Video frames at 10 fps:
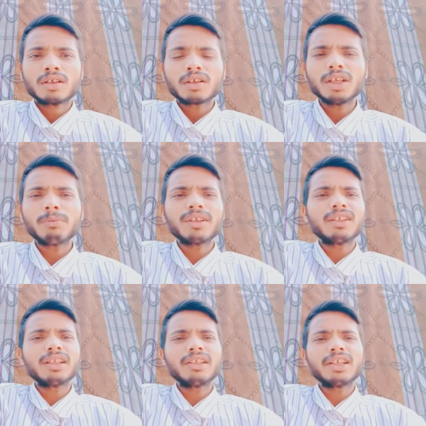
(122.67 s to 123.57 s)
कई
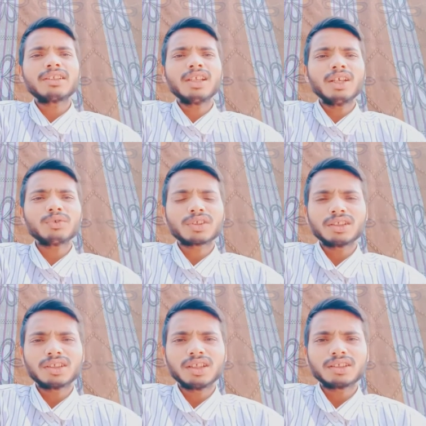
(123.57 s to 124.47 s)
भर्तियाँ देखता है उसका
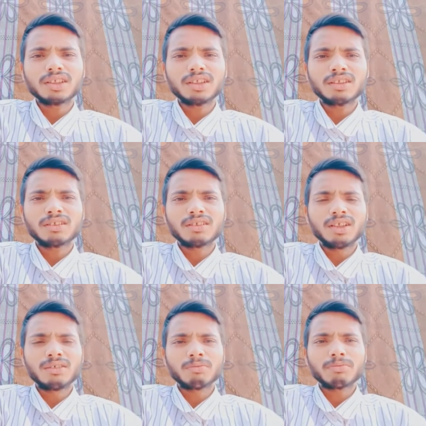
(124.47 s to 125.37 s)
सिलेक्शन
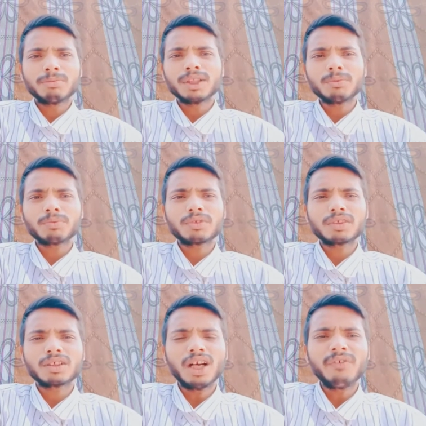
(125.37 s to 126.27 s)
मतलब
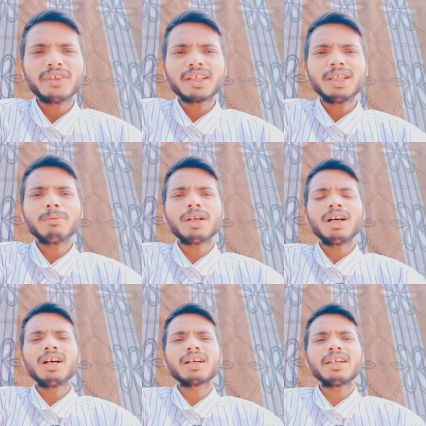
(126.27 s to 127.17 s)
काफ़ी करीब आ
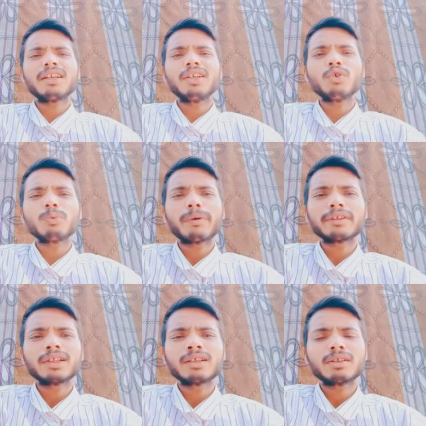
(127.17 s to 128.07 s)
आके नहीं हो
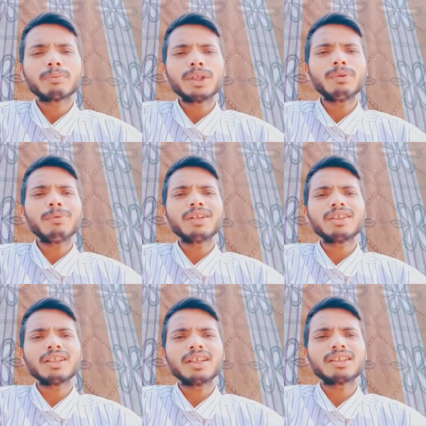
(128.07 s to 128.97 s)
पाता फिर भी
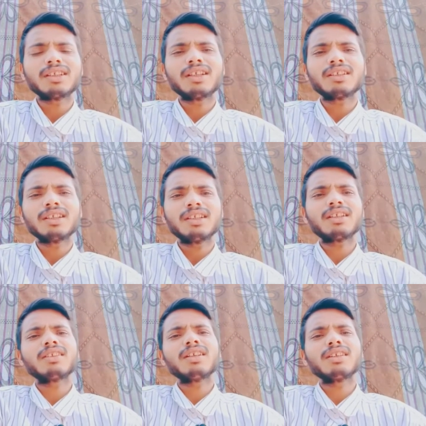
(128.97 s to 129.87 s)
भर्तियाँ देखता रहता है
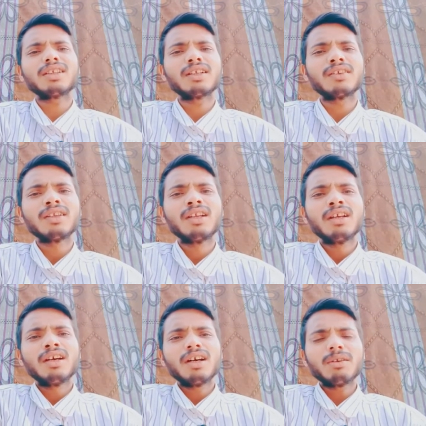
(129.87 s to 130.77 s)
देखता रहता है
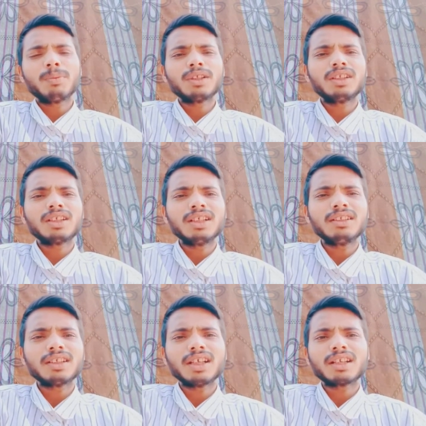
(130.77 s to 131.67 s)
हर भर्ती का
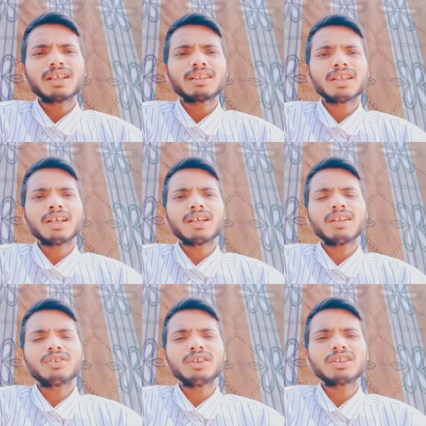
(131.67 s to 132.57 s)
इंतजार करता है हर
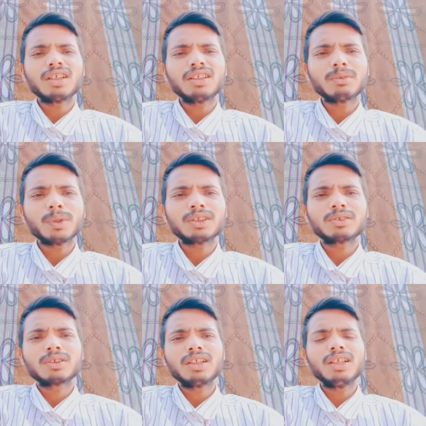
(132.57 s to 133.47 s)
चीज़ का इंतजार बस
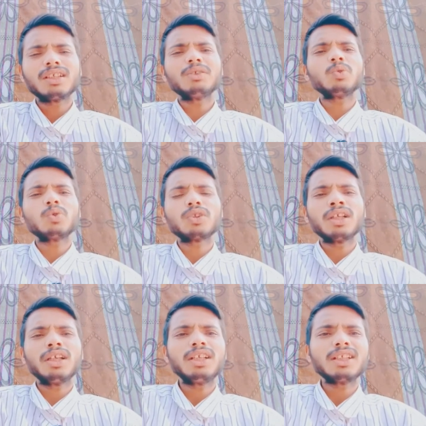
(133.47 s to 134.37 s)
एक ही जुनून होता
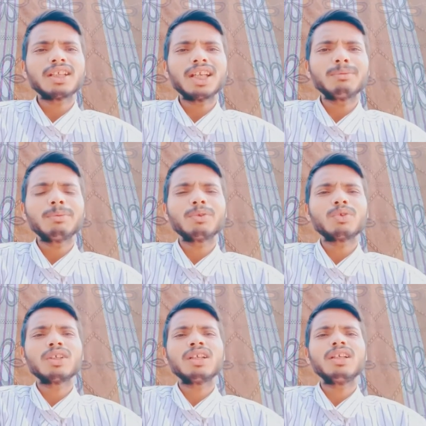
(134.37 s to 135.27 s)
है इंडियन आर्मी में
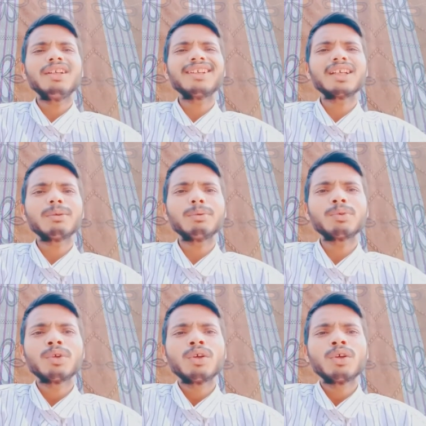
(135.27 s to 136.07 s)
होना है इंडियन आर्मी में